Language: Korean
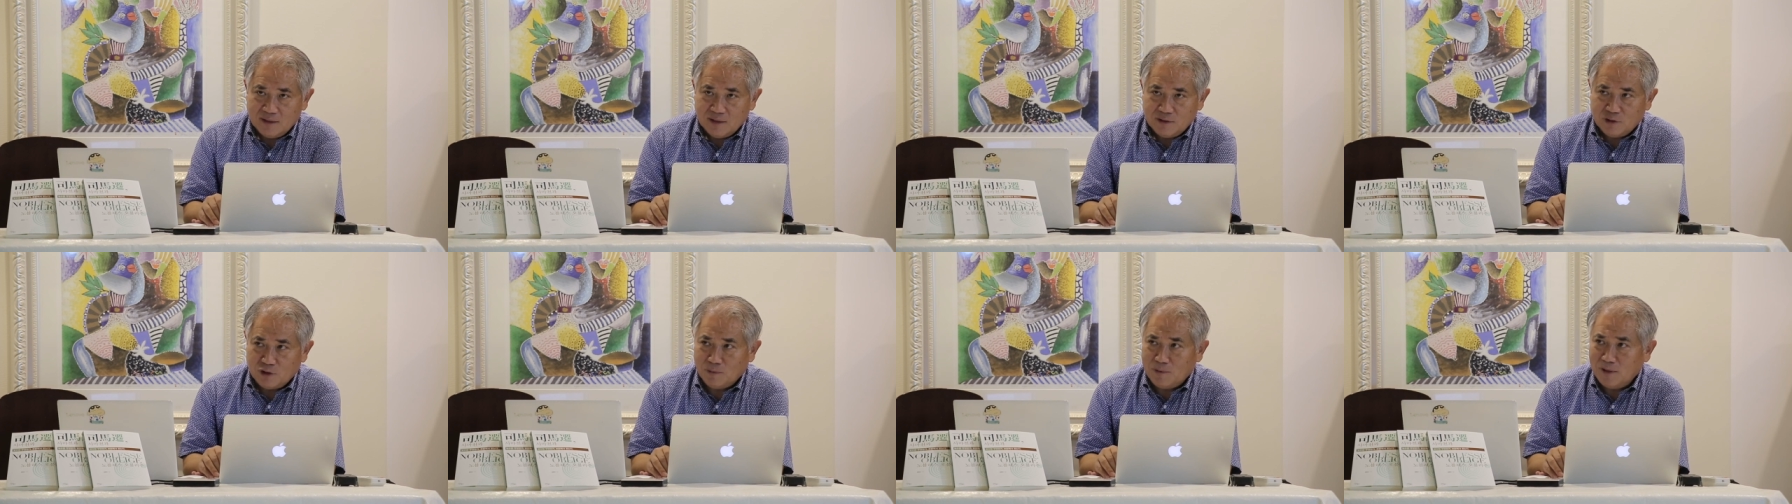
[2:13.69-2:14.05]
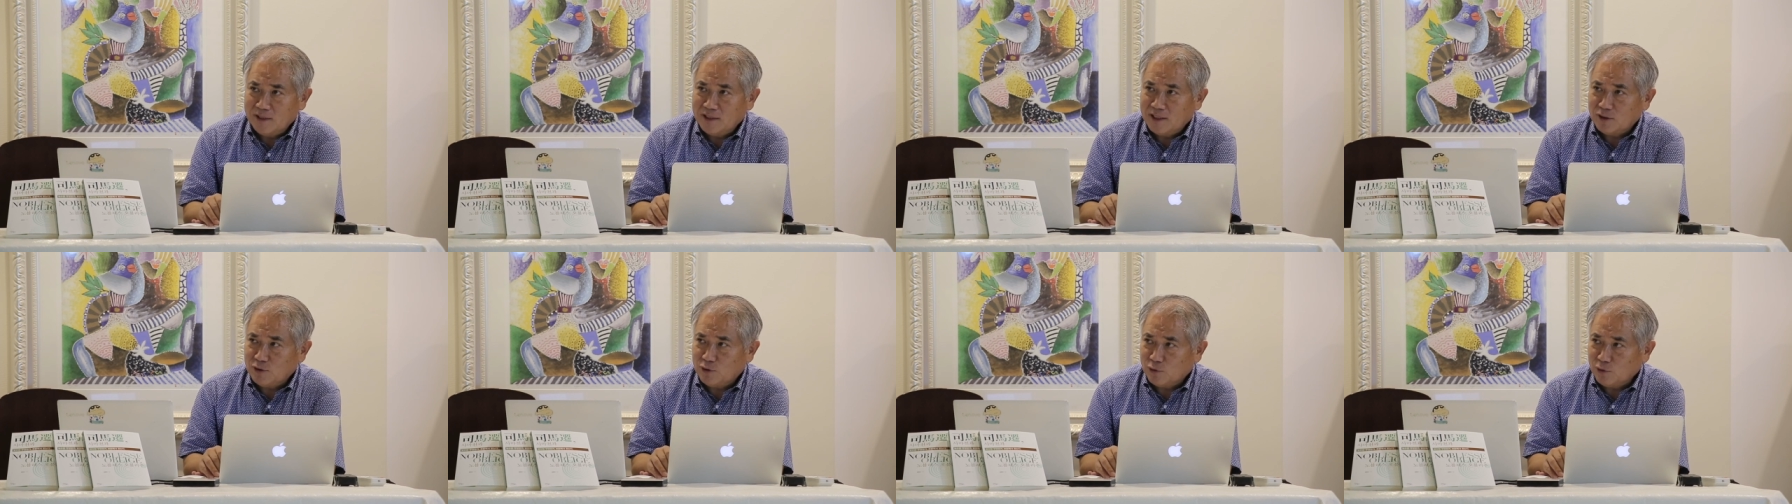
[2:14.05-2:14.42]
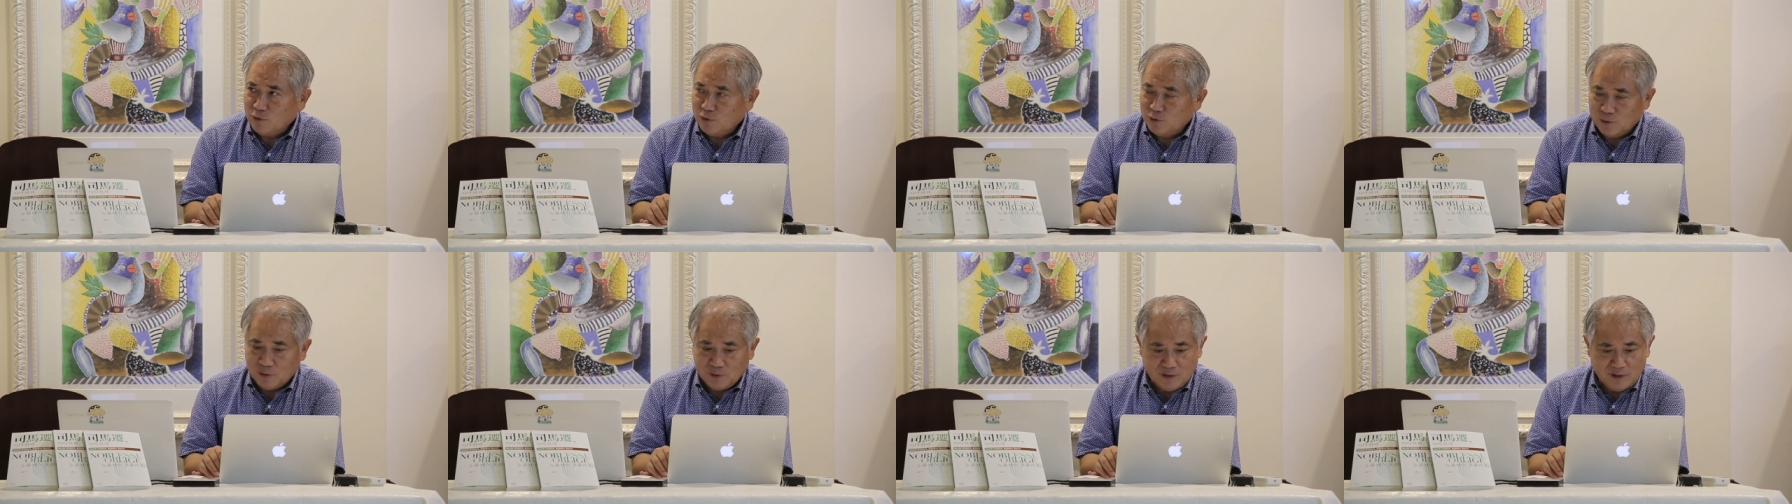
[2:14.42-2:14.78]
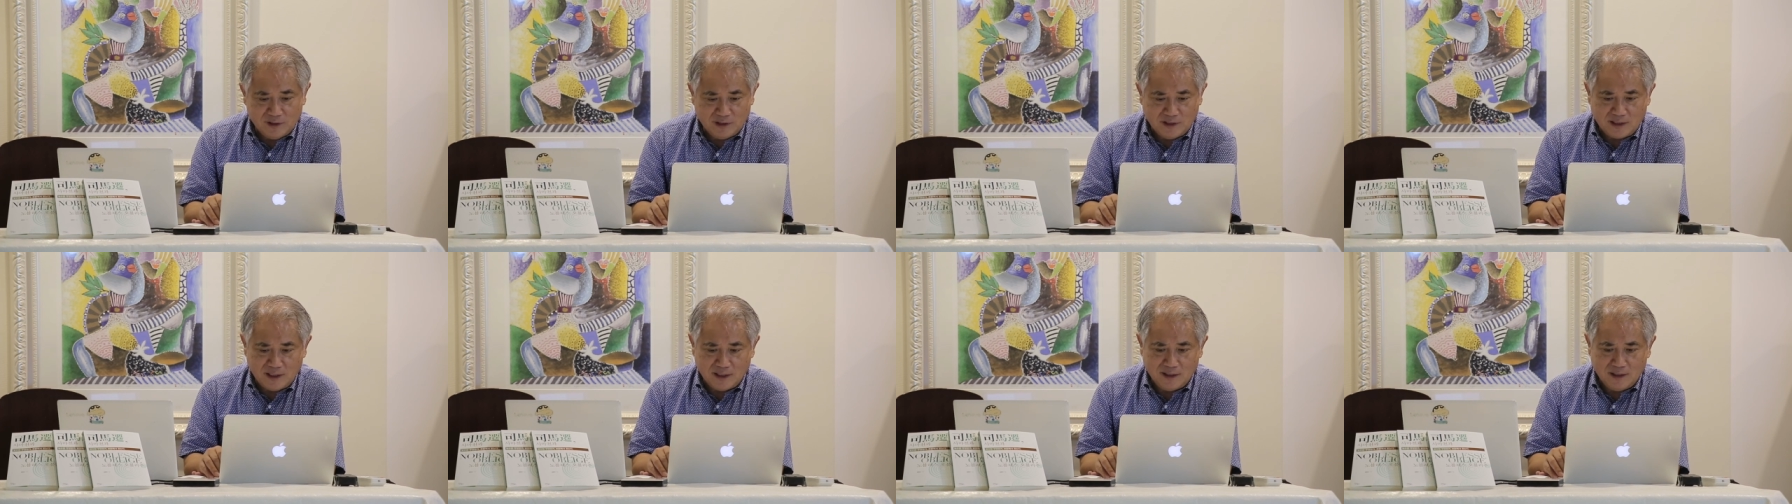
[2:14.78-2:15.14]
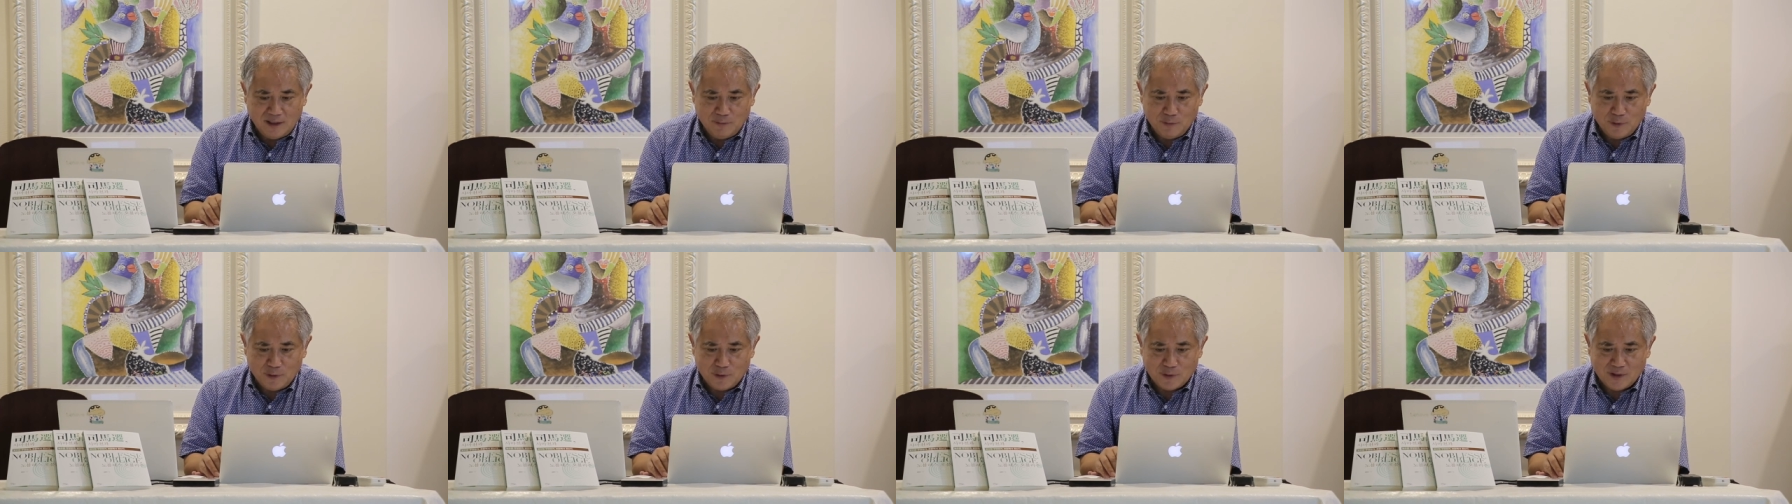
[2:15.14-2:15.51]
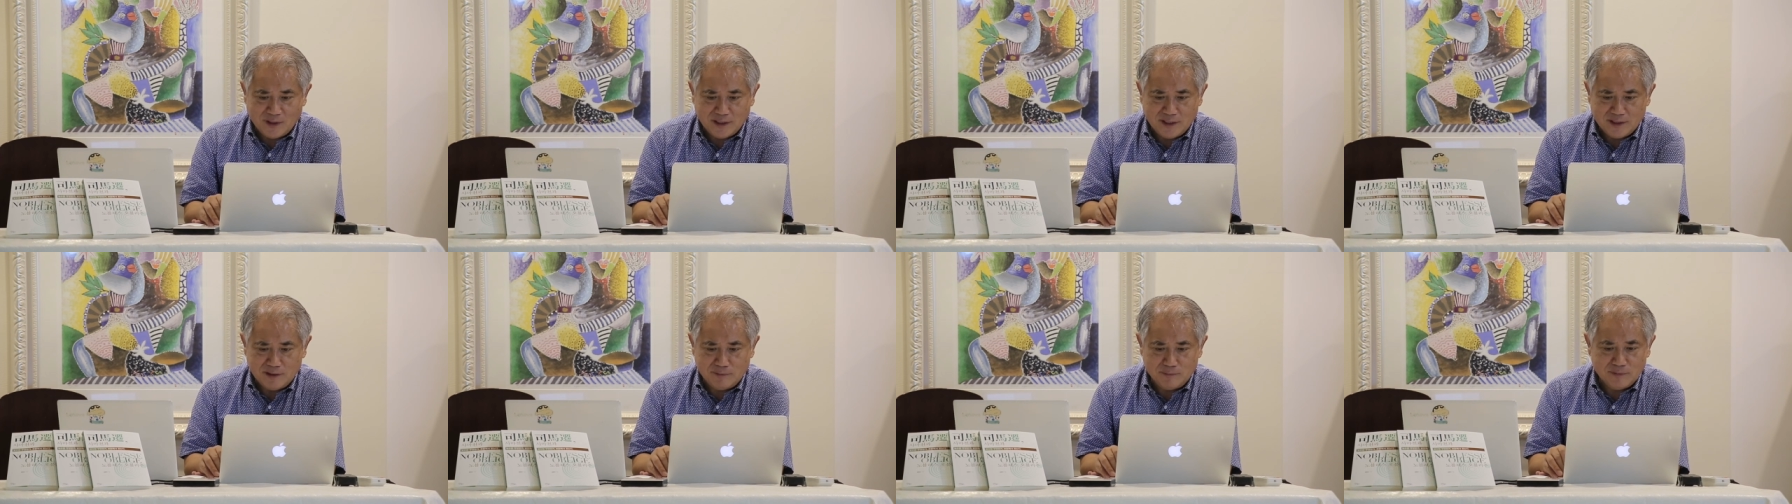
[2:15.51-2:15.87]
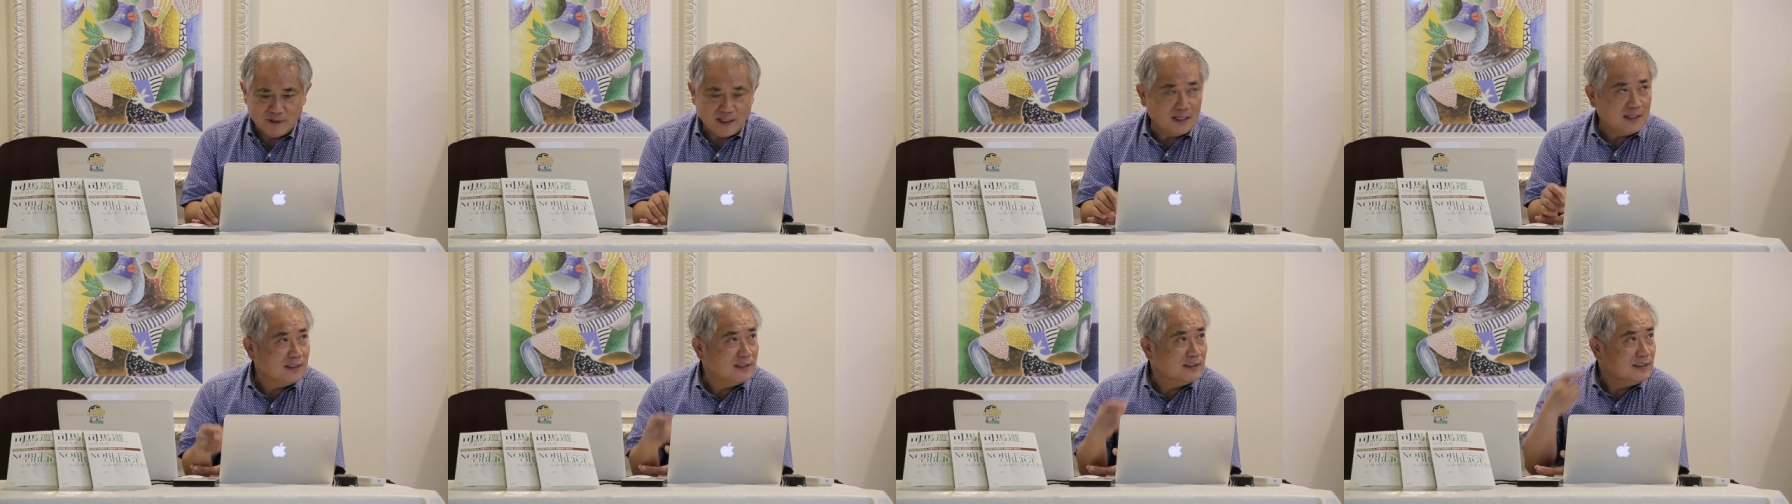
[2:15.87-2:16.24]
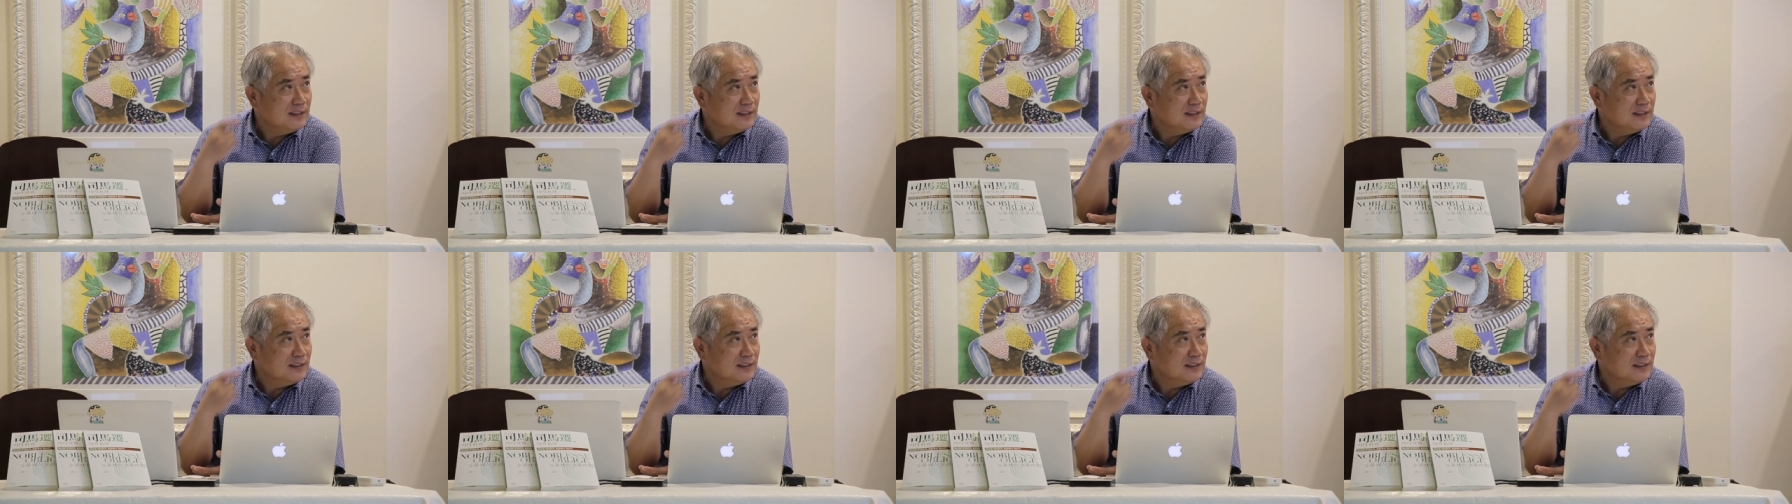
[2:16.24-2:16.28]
쪼말자 중국 시작을 해보도록 하겠습니다.